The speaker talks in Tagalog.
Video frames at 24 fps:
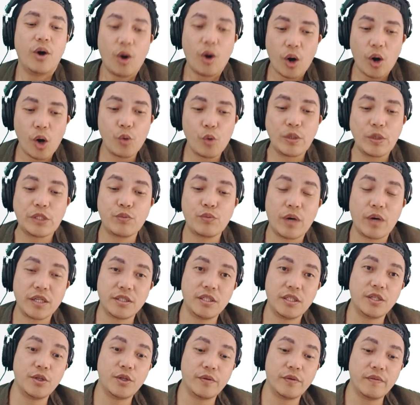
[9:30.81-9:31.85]
Always
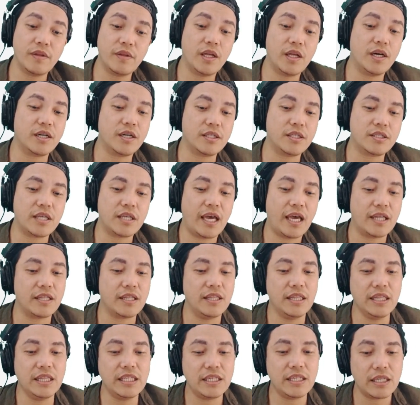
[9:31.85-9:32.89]
watching your vlogs
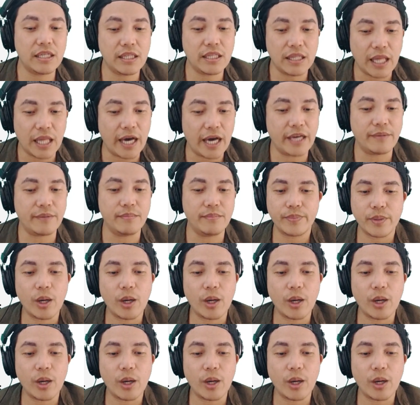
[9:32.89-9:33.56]
and li- live.